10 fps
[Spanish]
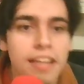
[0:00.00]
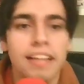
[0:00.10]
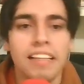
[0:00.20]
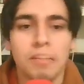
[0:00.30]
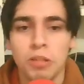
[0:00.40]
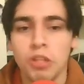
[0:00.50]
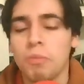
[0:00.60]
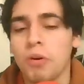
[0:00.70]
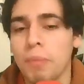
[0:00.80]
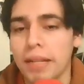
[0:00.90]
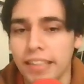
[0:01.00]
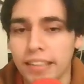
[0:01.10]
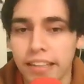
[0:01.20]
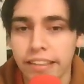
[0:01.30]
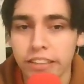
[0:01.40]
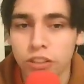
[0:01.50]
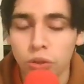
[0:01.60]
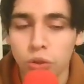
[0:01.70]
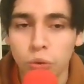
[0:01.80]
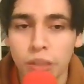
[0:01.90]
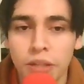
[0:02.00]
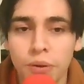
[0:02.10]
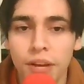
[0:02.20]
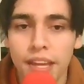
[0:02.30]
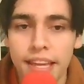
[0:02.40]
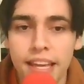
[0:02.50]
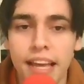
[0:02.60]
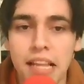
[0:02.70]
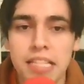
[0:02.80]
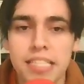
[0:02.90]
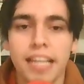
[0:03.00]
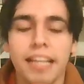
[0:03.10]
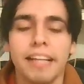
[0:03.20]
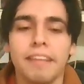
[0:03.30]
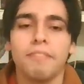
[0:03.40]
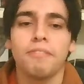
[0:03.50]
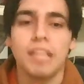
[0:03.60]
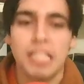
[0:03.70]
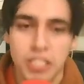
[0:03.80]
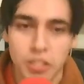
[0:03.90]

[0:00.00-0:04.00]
Después no puedo pretender que soy tu hijo y el sacrificio.